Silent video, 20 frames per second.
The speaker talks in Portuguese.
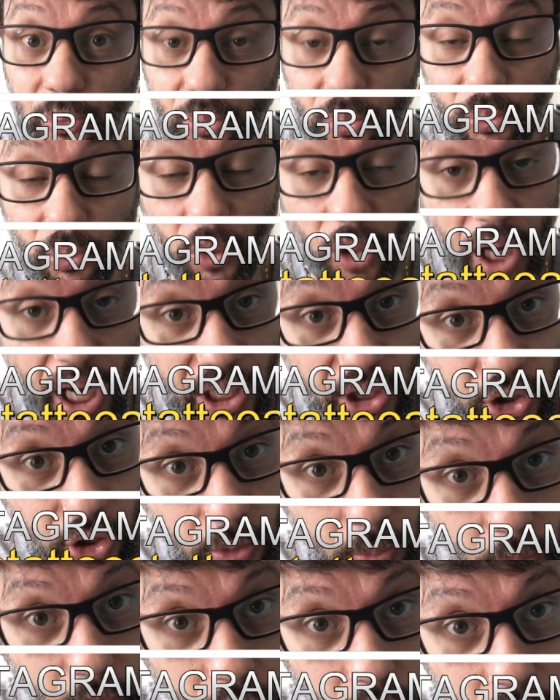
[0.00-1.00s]
tudo
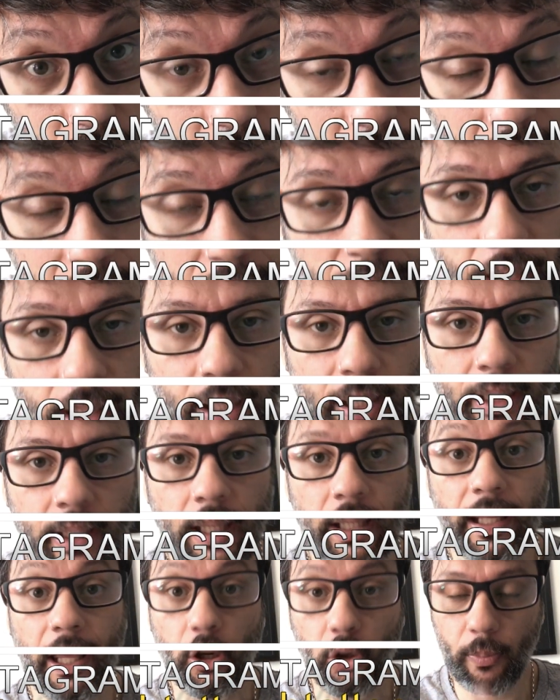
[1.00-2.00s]
ótimo.
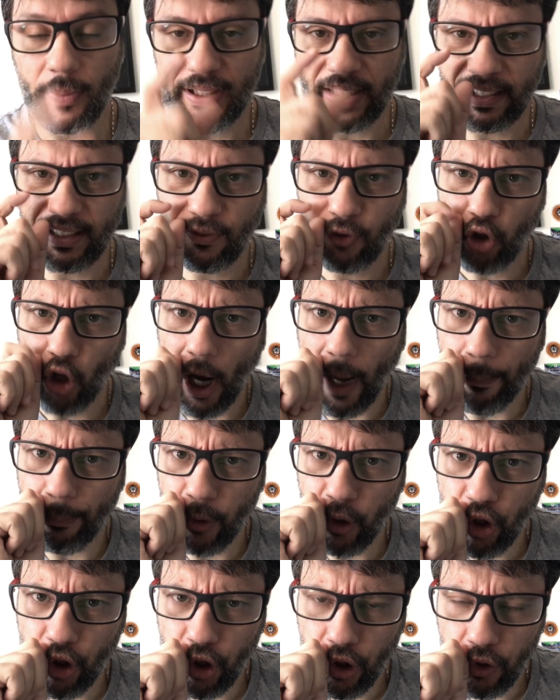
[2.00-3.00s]
Quero começar esse vídeo
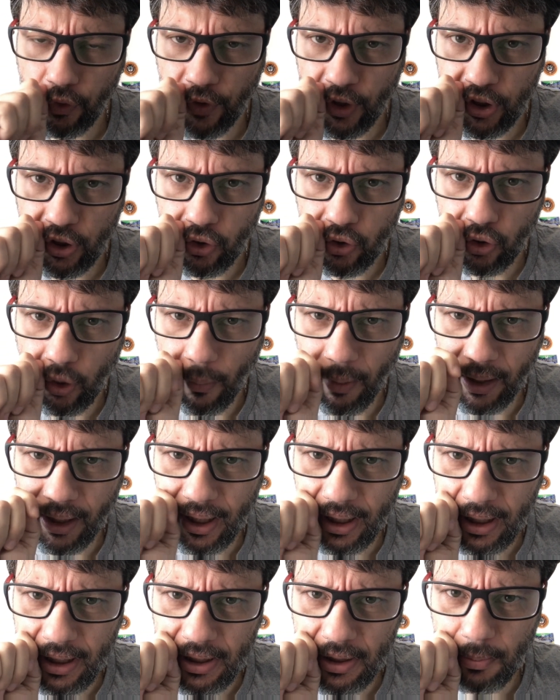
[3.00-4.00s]
rapidinho, fazendo só um
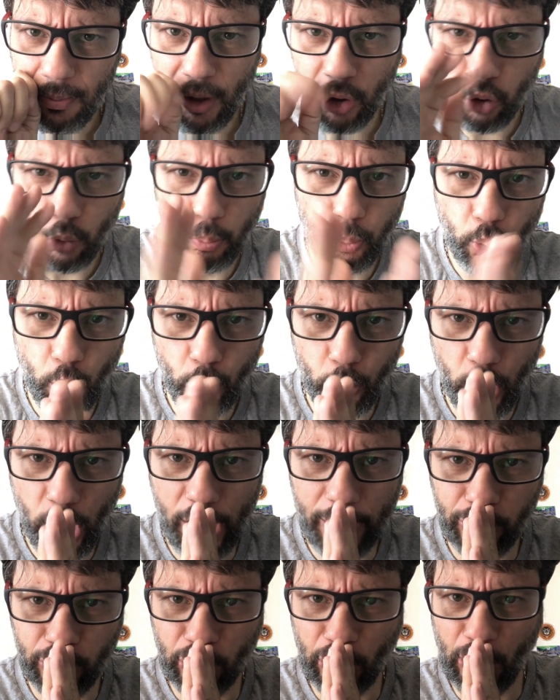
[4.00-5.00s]
agradecimento.
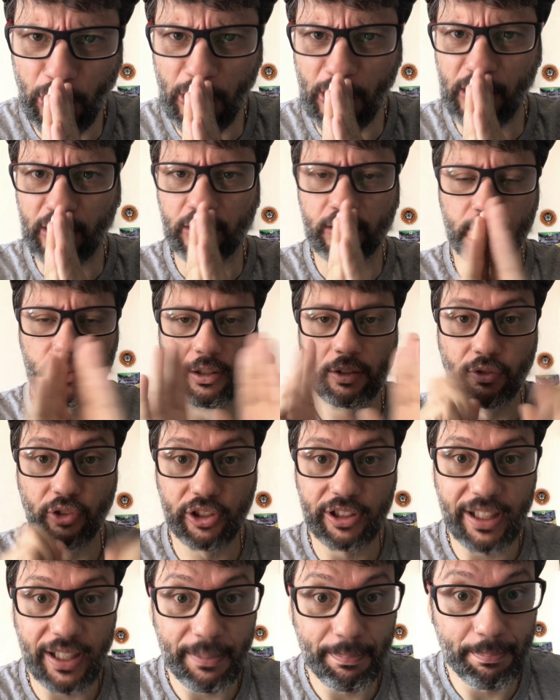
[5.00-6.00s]
prometo que
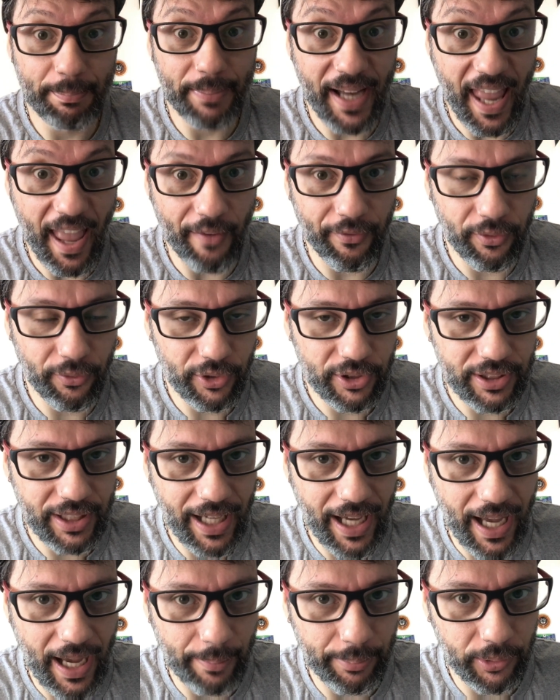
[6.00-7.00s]
você é breve, você é
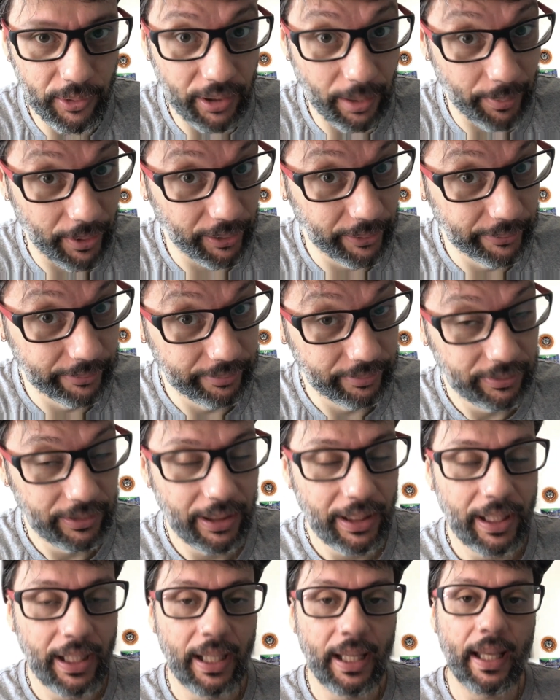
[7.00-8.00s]
rápido, tá bom?
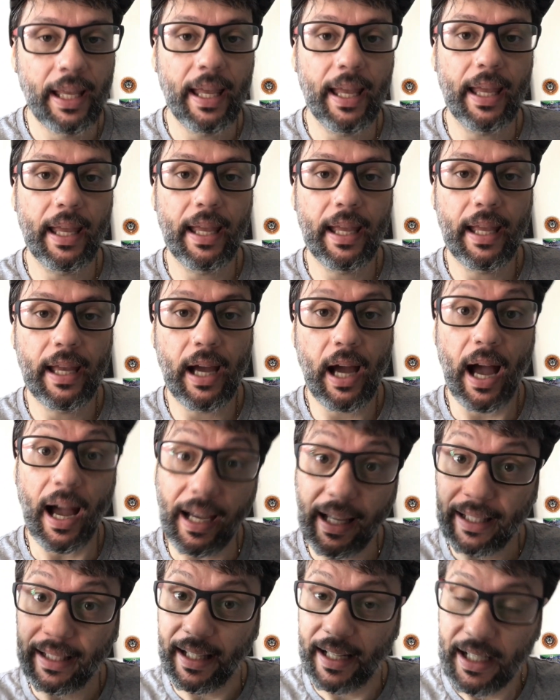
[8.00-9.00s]
É, a
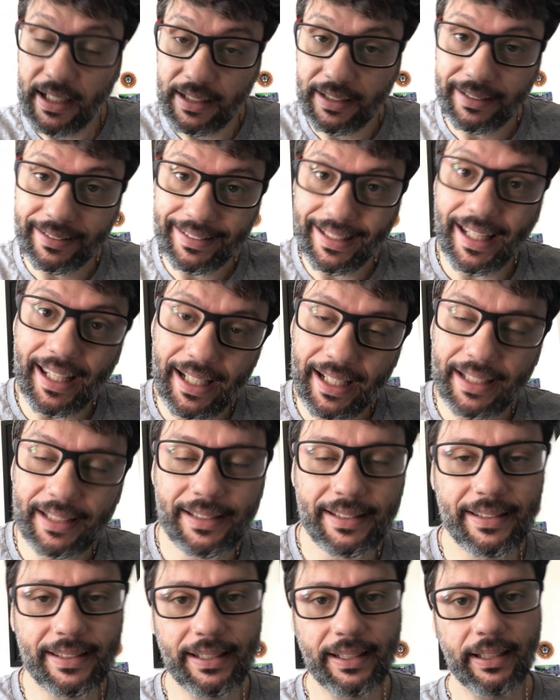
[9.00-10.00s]
galera de
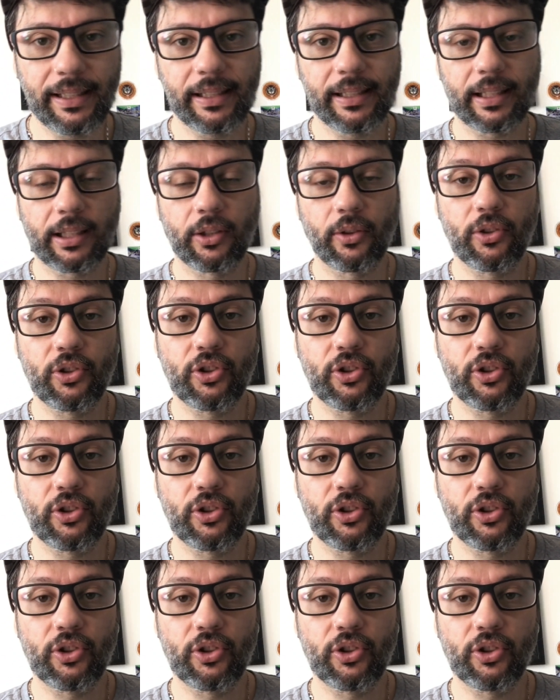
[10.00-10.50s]
Teresina, que eu